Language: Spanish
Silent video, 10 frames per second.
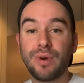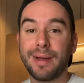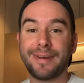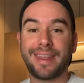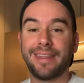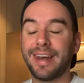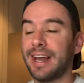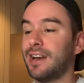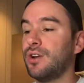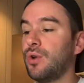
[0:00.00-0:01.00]
una
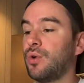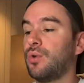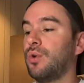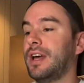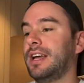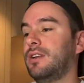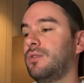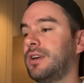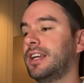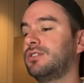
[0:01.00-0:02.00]
verdadera locura
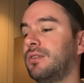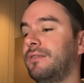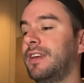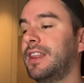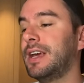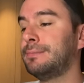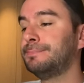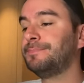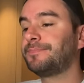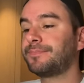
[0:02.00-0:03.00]
lo que hizo
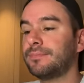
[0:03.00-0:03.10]
Nvidia.